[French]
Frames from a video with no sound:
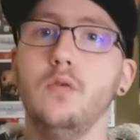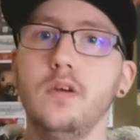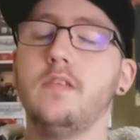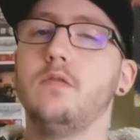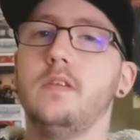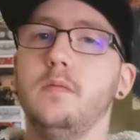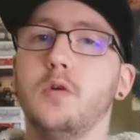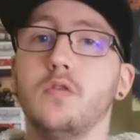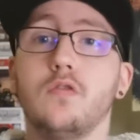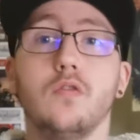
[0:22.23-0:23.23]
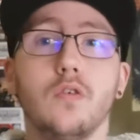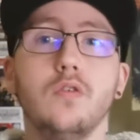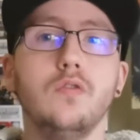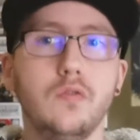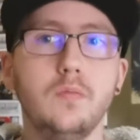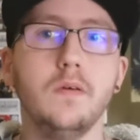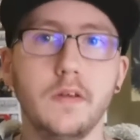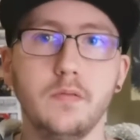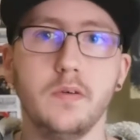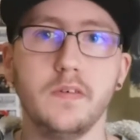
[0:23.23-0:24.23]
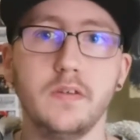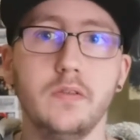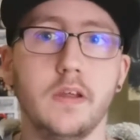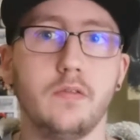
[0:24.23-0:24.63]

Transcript: exclusivement sur le WW